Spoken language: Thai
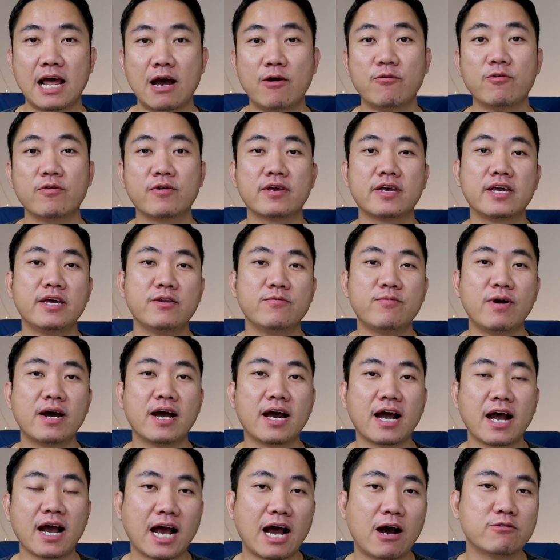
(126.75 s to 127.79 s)
แล้วคิดว่า
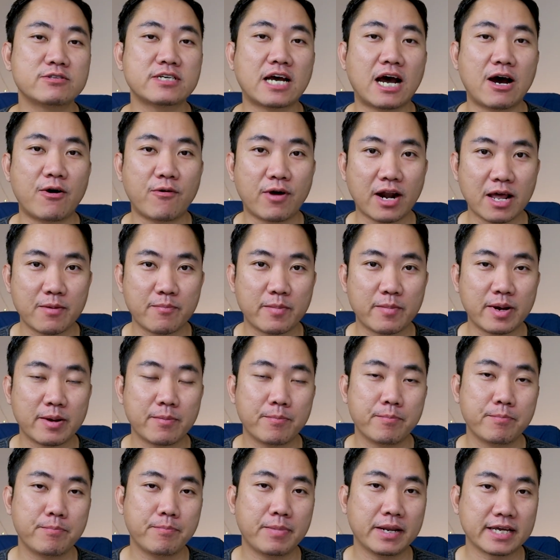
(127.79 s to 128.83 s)
เขาจะเอาอะไรมา
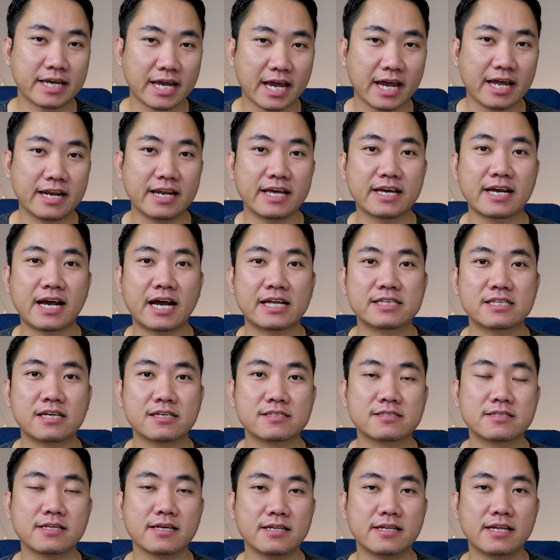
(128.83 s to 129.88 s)
เป็นเกณฑ์ในการตัด
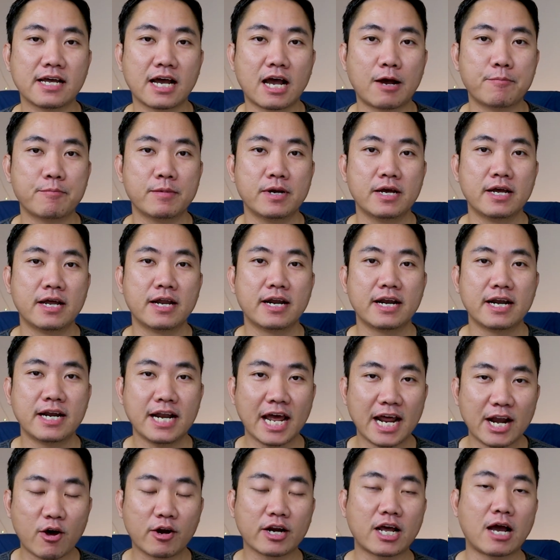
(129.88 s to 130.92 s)
สินนะครับ
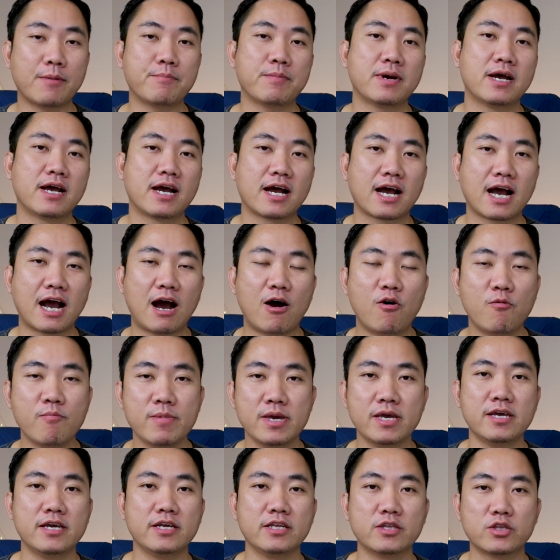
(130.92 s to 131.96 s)
แน่นอนครับ เขา
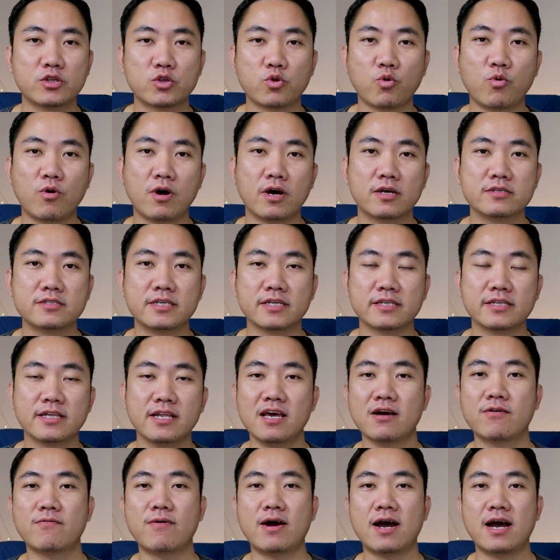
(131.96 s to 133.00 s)
มีตัวสิ่งที่
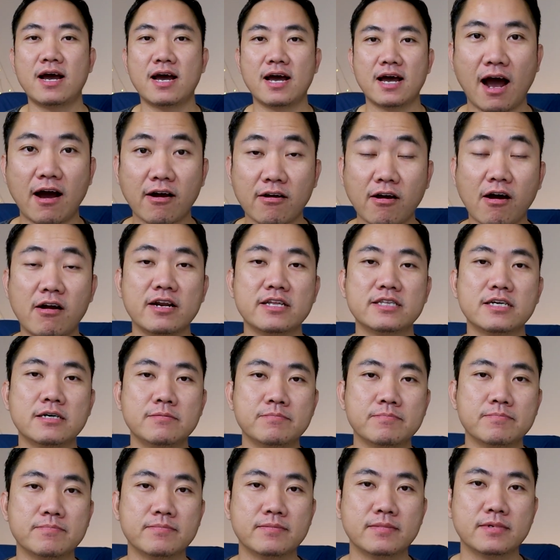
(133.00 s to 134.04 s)
เรียกว่าอัลกอริทึ
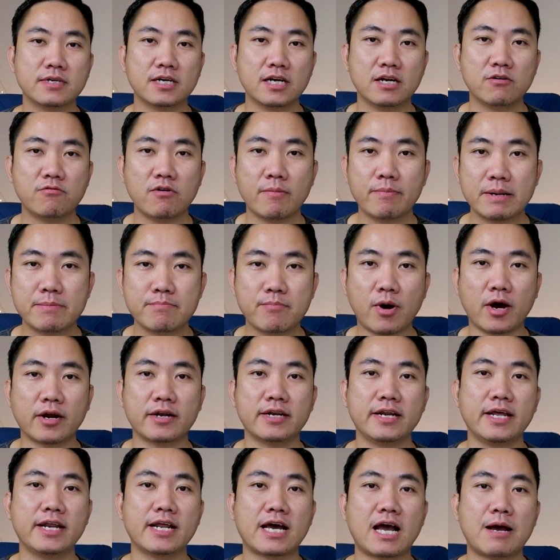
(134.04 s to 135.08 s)
มหรือว่าเป็นบอท
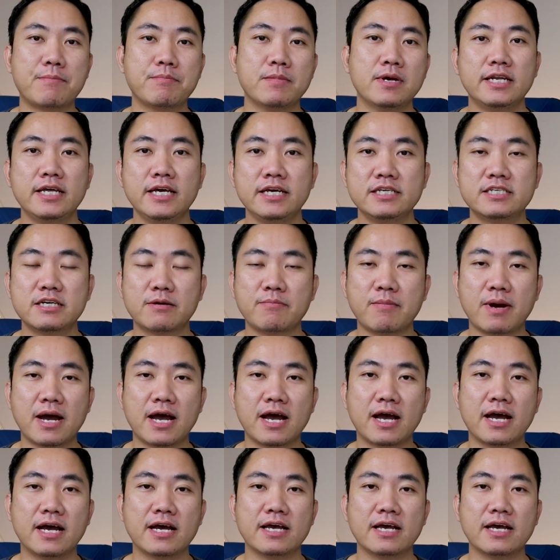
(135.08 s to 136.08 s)
เนี่ยนะครับที่จะมา